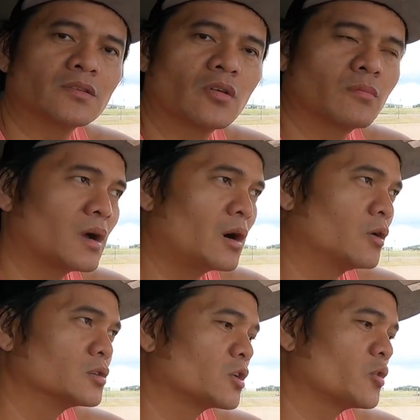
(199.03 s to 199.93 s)
kong mga
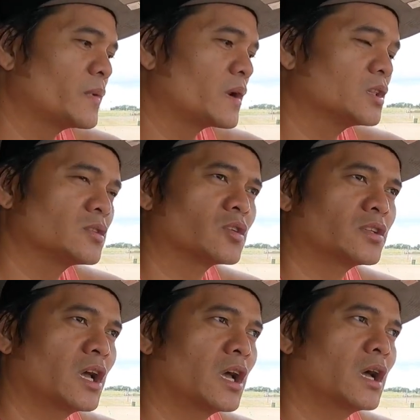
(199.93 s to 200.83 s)
owner operator
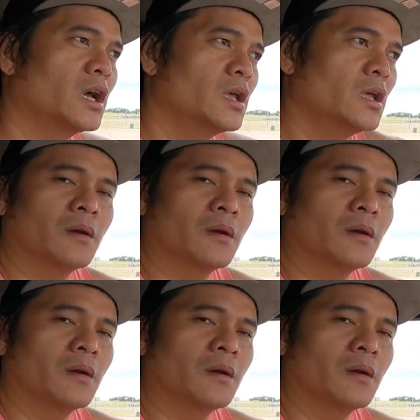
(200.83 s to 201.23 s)
na